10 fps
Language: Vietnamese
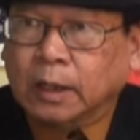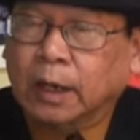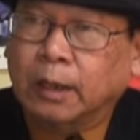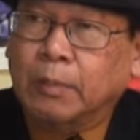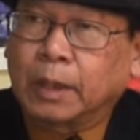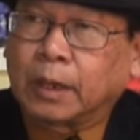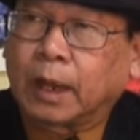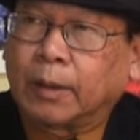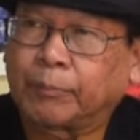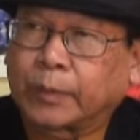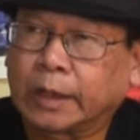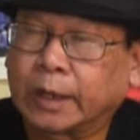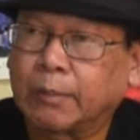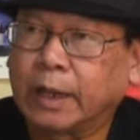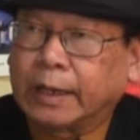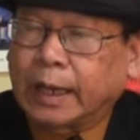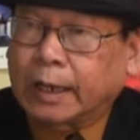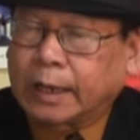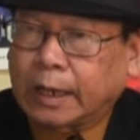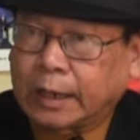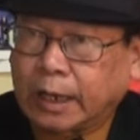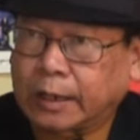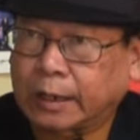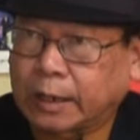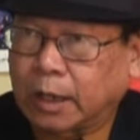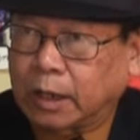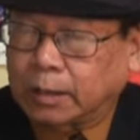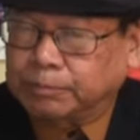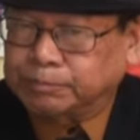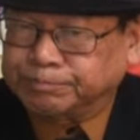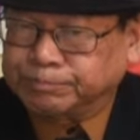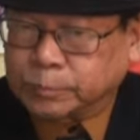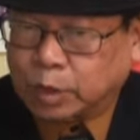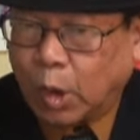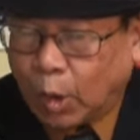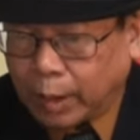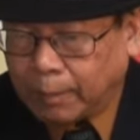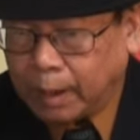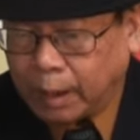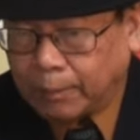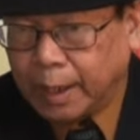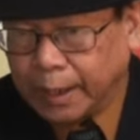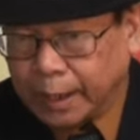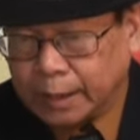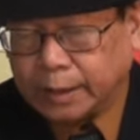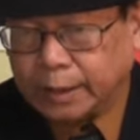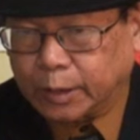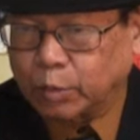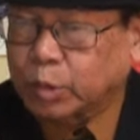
uh, bên uh, tỉnh Thái Bình, nhà nhà nhà nhà thờ um, cổ Nam Nam Định đó, thì ừ.